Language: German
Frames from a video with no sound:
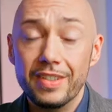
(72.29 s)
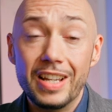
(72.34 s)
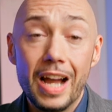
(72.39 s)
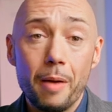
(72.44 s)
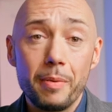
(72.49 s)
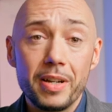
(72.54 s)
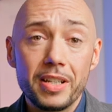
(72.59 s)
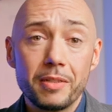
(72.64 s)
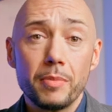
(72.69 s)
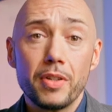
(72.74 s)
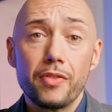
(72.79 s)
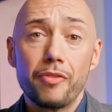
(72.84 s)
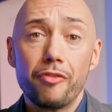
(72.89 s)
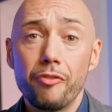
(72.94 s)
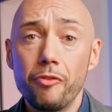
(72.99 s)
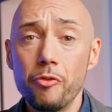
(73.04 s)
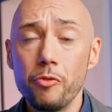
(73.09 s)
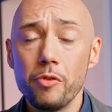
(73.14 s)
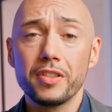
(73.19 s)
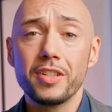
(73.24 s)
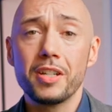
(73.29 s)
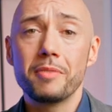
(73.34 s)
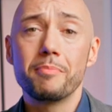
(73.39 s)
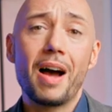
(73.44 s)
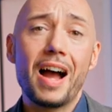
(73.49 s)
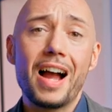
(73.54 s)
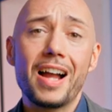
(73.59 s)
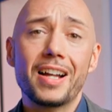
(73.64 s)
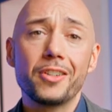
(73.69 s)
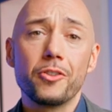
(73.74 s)
Wir arbeiten mit führenden
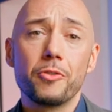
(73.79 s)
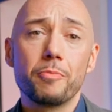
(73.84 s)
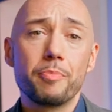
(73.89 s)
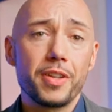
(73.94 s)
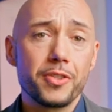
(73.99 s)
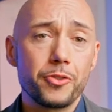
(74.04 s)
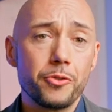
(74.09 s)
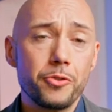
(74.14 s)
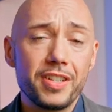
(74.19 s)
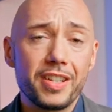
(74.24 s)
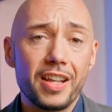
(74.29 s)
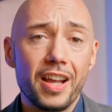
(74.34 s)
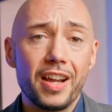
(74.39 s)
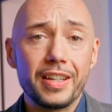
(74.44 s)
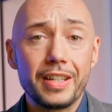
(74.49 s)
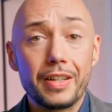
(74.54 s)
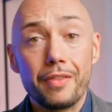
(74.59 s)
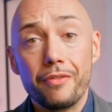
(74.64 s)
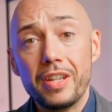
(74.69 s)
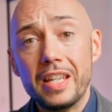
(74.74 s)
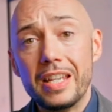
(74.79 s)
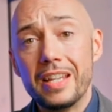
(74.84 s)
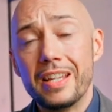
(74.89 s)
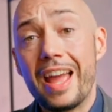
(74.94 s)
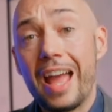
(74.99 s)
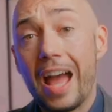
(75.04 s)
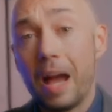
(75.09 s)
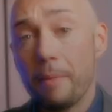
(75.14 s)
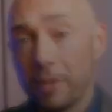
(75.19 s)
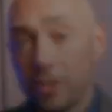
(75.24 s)
Marken und Persönlichkeiten wie
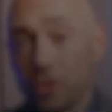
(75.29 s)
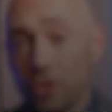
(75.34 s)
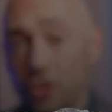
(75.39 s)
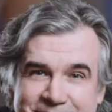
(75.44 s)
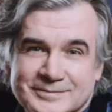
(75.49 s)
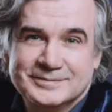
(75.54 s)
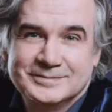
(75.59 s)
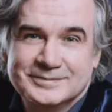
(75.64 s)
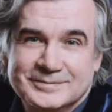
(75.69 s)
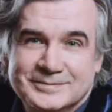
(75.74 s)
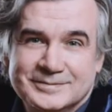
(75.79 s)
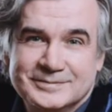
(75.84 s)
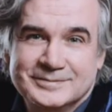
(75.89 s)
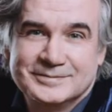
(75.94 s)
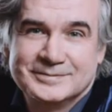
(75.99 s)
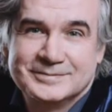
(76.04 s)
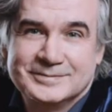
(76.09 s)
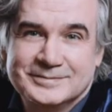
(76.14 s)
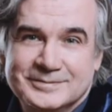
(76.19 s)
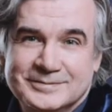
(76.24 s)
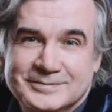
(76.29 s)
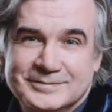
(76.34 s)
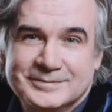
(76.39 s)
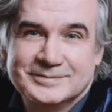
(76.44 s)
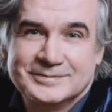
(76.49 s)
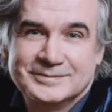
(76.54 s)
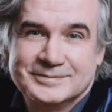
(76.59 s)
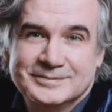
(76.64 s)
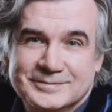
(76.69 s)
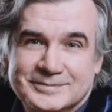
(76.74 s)
Hermann Scherer, der seinen
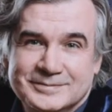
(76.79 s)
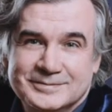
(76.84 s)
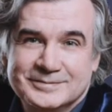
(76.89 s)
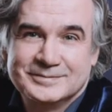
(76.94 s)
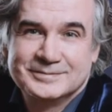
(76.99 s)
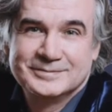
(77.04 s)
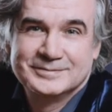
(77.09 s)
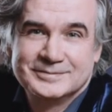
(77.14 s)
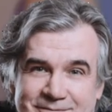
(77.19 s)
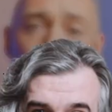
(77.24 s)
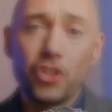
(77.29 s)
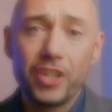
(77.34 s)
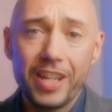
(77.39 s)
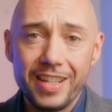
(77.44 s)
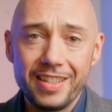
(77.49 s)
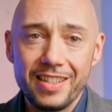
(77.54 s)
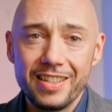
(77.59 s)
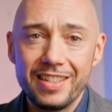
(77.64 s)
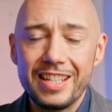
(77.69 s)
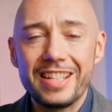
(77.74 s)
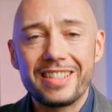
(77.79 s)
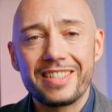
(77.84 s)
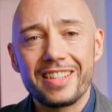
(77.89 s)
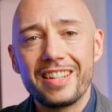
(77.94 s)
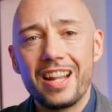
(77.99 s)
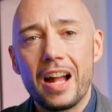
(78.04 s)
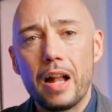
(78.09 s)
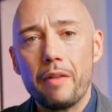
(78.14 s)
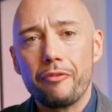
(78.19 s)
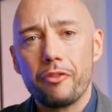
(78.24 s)
Umsatz mit seinen bestehenden Leads
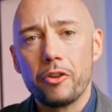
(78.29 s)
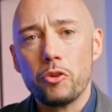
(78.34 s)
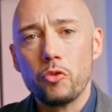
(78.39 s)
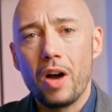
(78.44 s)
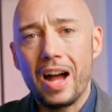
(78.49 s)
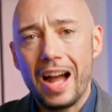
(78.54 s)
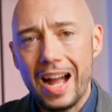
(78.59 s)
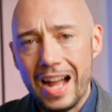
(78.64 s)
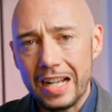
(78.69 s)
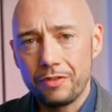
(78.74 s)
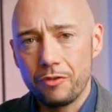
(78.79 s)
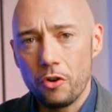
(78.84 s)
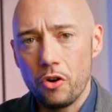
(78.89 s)
innerhalb von nur 8